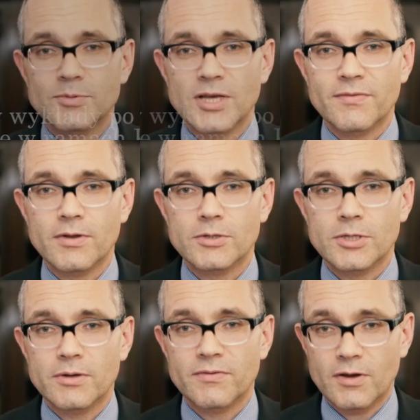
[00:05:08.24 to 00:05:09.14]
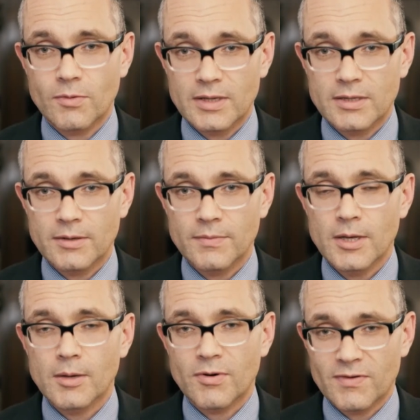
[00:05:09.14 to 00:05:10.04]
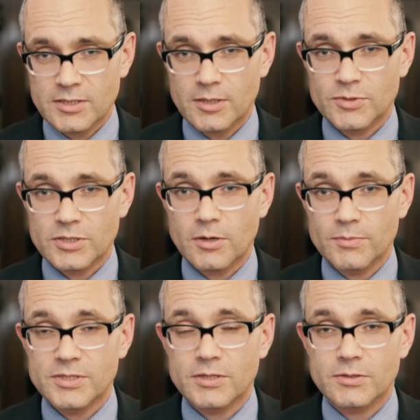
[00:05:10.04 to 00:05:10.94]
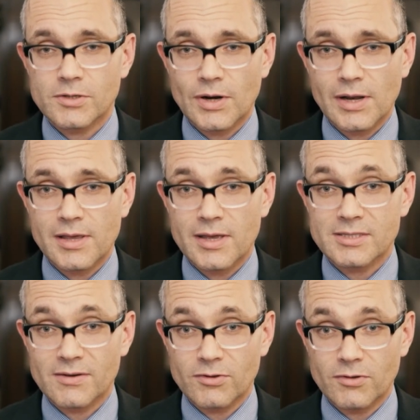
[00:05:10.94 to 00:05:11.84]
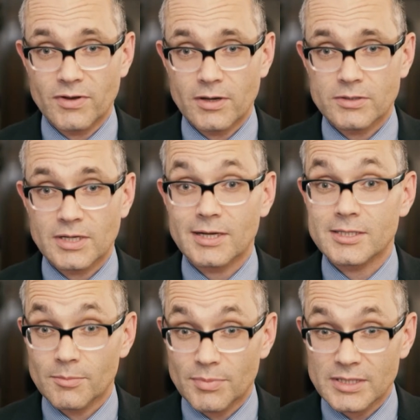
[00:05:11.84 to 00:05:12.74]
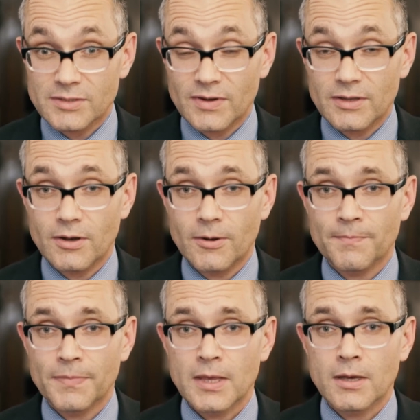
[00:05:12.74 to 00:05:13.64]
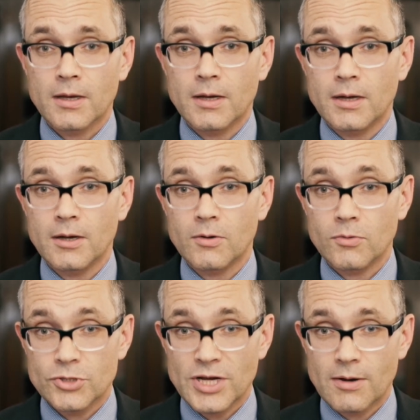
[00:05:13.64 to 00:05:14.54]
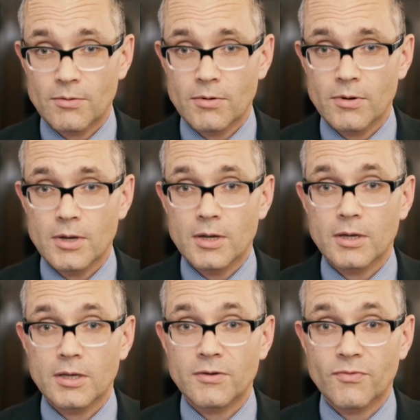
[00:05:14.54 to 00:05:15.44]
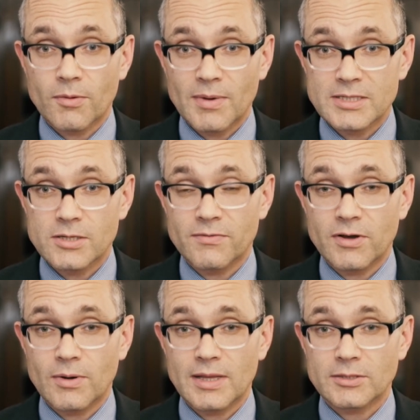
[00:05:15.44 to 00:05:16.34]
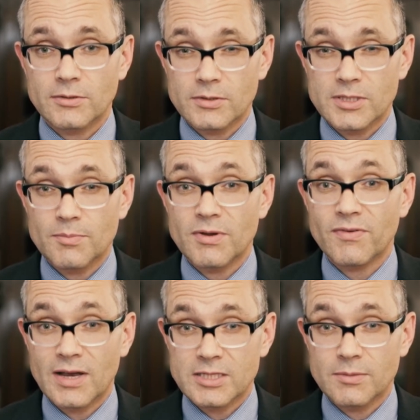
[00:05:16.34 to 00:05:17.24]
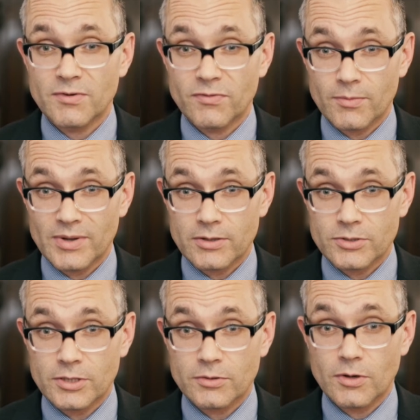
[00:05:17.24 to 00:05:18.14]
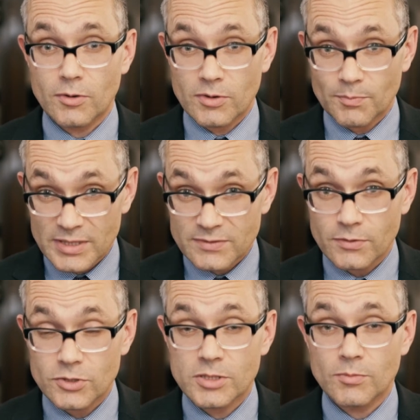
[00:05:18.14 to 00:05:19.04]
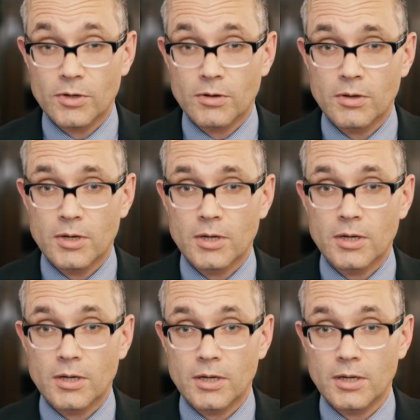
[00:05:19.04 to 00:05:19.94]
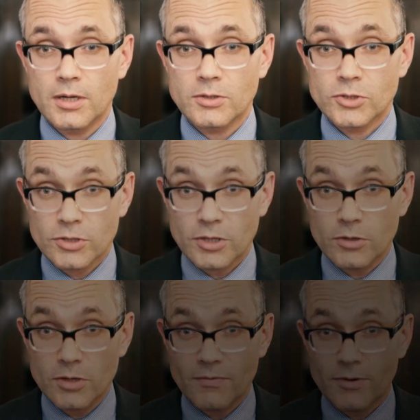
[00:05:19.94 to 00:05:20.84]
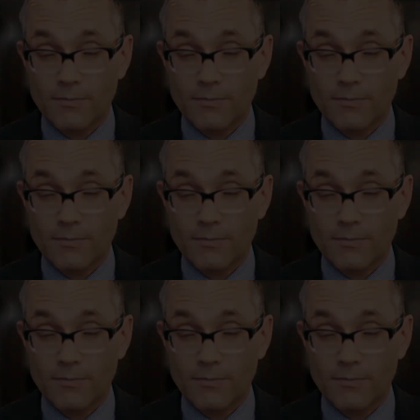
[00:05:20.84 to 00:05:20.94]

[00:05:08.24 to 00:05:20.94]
przerwie ruszyły wykłady prowadzone przez Komisję Doskonalenia Zawodowego. Zachęcam Państwa do e, udziału. Informacje o wykładach są dostępne w każdym informatorze, który Państwo otrzymują e, co tygodniowo.